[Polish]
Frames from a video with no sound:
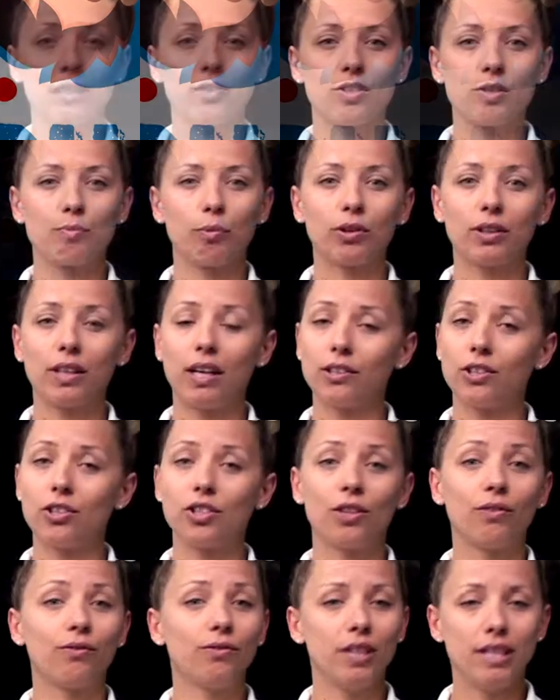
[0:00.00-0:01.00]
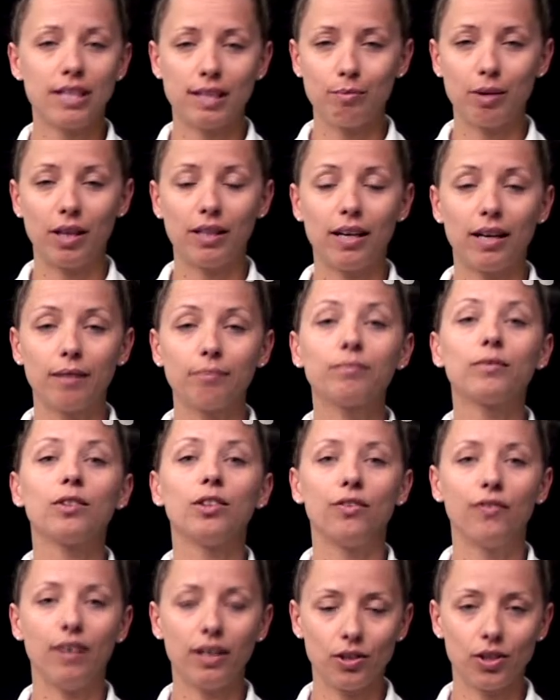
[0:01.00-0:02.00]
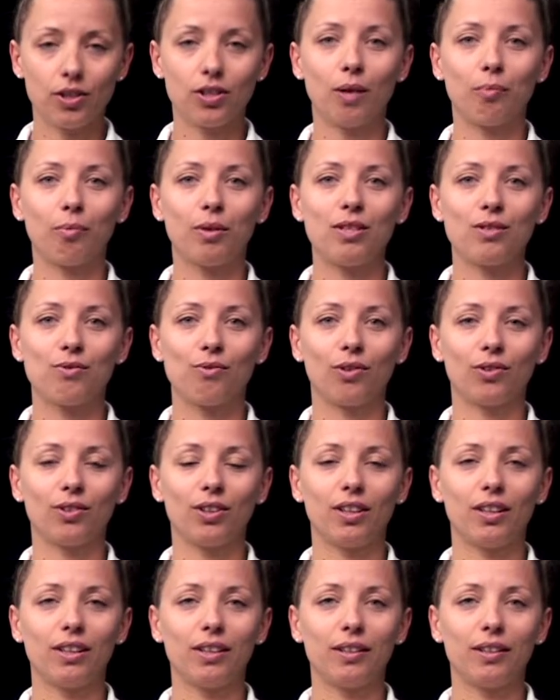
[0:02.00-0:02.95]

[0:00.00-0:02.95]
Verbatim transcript: jedno spotkanie się nie zmienia 25 zł.